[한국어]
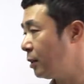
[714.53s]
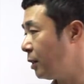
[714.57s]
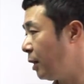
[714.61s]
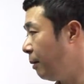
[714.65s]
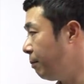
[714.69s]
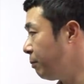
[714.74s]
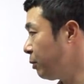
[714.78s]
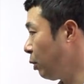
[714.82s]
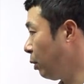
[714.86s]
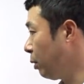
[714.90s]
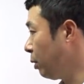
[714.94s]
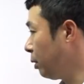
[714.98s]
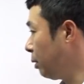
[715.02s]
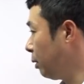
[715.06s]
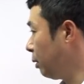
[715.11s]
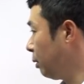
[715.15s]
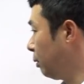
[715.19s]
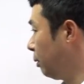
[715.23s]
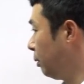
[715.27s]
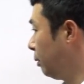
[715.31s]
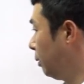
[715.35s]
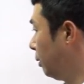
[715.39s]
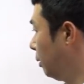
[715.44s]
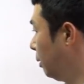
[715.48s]
참
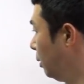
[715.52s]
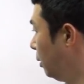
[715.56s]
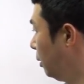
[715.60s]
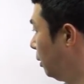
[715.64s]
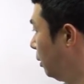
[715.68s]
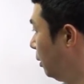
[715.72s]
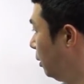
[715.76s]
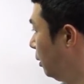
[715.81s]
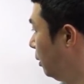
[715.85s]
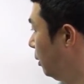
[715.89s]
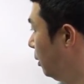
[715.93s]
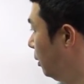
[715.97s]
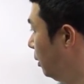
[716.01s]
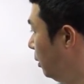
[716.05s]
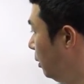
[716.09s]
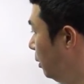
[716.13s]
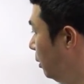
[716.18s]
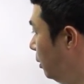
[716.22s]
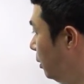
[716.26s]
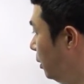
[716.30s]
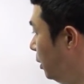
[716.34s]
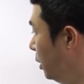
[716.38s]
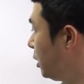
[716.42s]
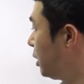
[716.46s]
저는
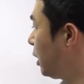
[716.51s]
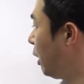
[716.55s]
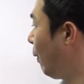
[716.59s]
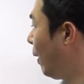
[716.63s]
이제